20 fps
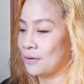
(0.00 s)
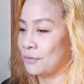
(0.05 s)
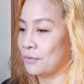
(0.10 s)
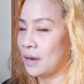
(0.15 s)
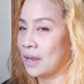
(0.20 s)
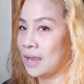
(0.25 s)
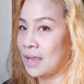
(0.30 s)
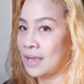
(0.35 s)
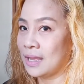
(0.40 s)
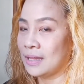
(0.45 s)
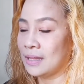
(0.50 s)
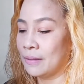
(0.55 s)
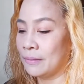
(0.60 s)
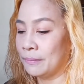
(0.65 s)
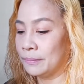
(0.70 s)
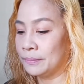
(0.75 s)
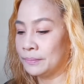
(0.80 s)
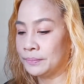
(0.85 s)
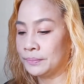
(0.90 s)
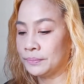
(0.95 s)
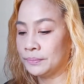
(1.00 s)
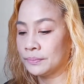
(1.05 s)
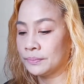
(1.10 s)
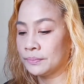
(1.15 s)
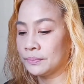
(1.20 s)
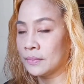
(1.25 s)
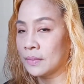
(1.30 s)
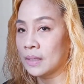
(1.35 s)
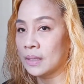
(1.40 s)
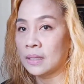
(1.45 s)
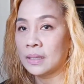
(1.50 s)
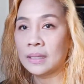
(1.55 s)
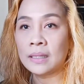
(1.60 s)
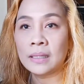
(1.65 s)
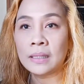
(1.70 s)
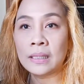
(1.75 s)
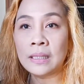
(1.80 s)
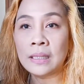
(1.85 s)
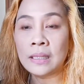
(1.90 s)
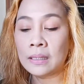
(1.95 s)
red.
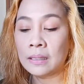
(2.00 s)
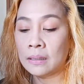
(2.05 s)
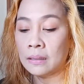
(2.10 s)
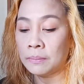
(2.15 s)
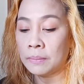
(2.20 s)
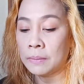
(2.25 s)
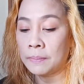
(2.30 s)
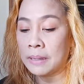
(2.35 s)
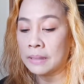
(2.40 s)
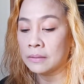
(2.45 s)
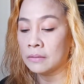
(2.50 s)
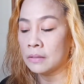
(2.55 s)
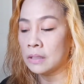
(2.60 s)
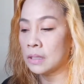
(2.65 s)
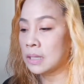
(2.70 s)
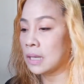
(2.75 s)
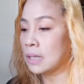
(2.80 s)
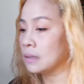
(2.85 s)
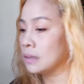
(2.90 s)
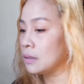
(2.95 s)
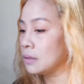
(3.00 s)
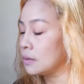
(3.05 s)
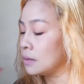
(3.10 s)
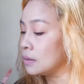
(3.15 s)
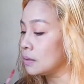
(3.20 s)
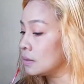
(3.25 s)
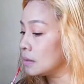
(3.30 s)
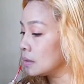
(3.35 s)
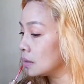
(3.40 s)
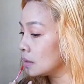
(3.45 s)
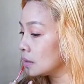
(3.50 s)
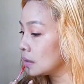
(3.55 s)
Ipapatong lang natin yung ano.